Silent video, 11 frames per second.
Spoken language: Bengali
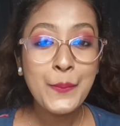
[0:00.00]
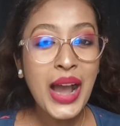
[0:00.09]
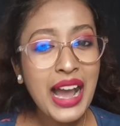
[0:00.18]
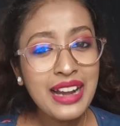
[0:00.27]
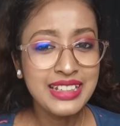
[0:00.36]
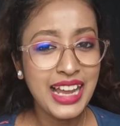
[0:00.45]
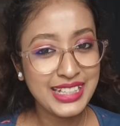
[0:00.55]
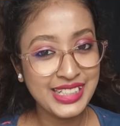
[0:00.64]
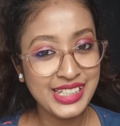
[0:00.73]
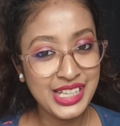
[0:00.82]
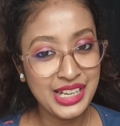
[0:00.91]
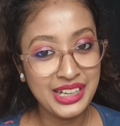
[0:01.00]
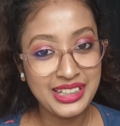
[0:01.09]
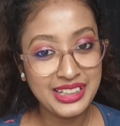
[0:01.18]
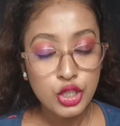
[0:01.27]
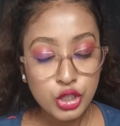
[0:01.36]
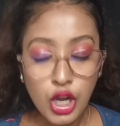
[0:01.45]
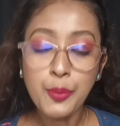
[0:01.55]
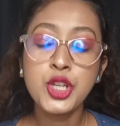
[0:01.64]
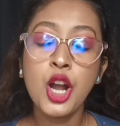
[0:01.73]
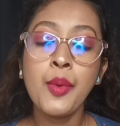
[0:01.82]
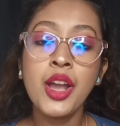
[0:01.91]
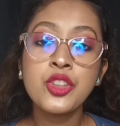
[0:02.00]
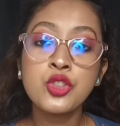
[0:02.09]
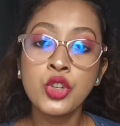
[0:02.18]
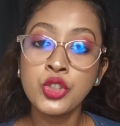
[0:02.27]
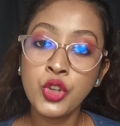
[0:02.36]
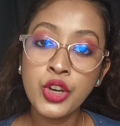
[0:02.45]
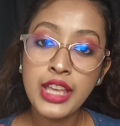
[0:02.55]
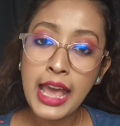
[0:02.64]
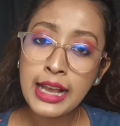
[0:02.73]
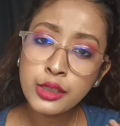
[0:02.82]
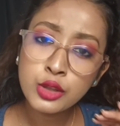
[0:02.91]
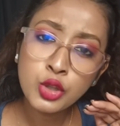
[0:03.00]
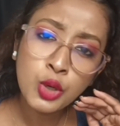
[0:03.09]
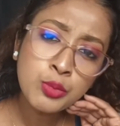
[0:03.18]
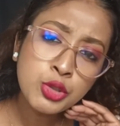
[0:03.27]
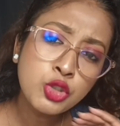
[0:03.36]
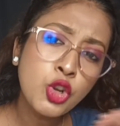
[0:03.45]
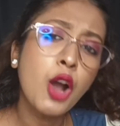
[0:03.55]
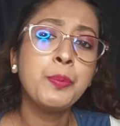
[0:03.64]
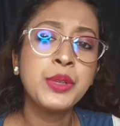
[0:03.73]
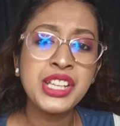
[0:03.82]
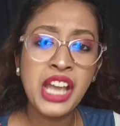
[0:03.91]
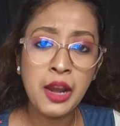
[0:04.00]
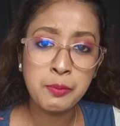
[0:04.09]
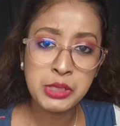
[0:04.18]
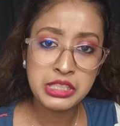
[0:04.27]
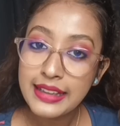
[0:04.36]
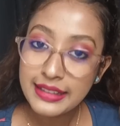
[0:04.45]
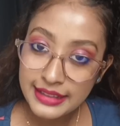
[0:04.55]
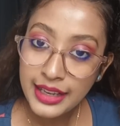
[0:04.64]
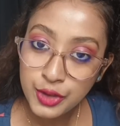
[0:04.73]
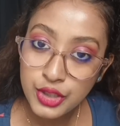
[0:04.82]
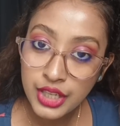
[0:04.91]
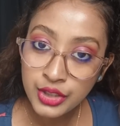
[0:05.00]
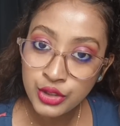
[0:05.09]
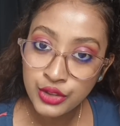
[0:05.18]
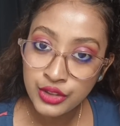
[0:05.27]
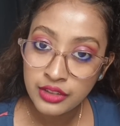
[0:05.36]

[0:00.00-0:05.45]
বাংলা সিরিয়াল সব সময়ের জন্যই একদম টপ টিআরপি কেন জানো